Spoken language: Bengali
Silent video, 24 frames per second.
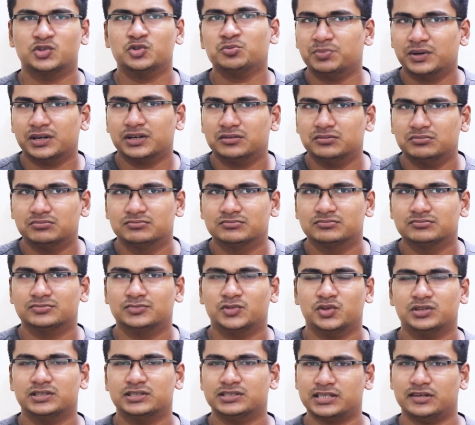সুপার
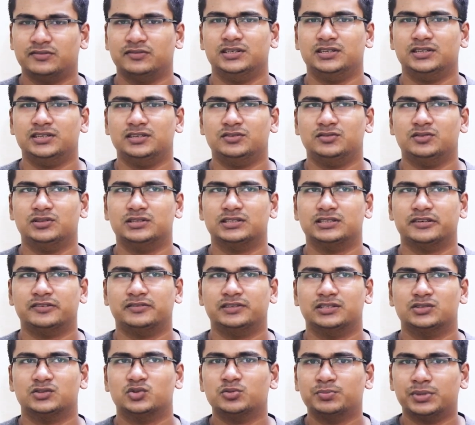টোয়েন্টি সেভেন্টি টোয়েন্টি
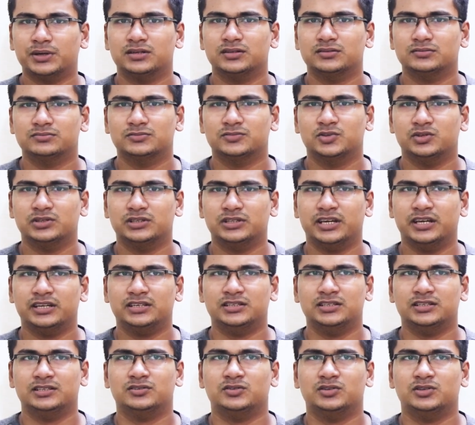সেভেন্টি সুপার টোয়েন্টি
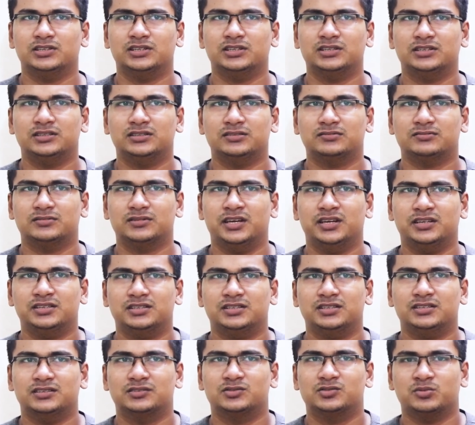এইটি টোয়েন্টি
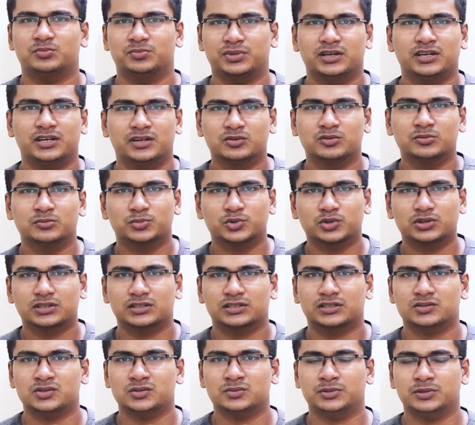এইটটি সুপার এরকম
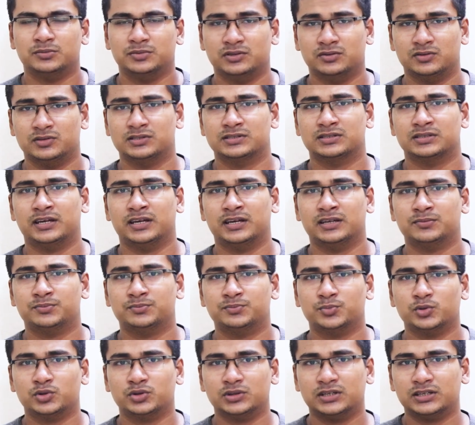প্রত্যেকটা সুপার বের হয়েছে অ্যান্ড
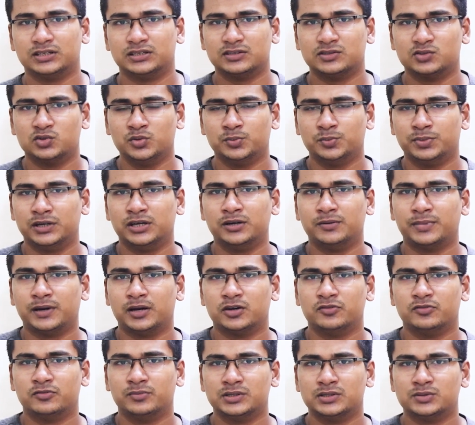প্রত্যেকটা সুপারের
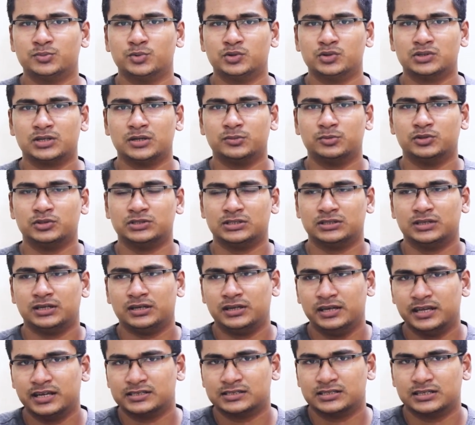পারফরমেন্স বুস্ট আপ হচ্ছে
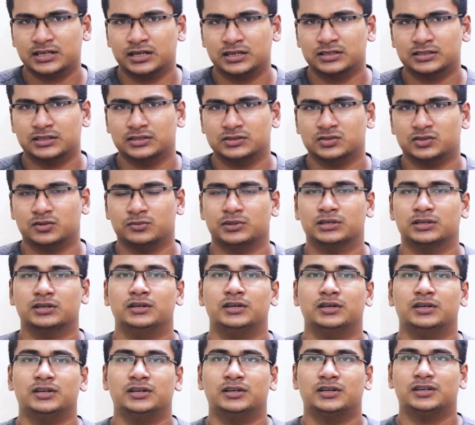তার নেক্সট কার্ডটার সমান
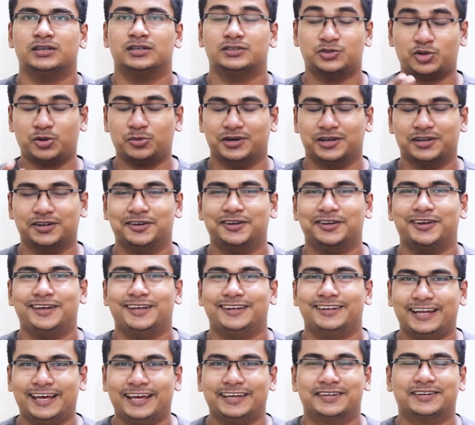সমান
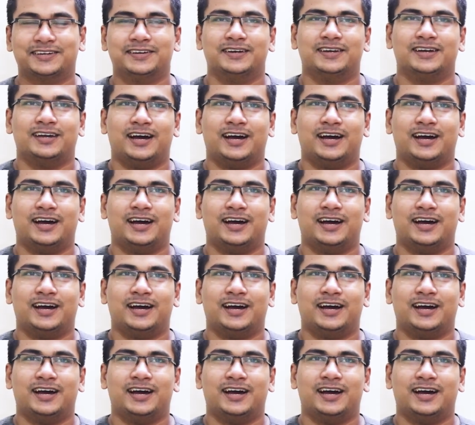লাইক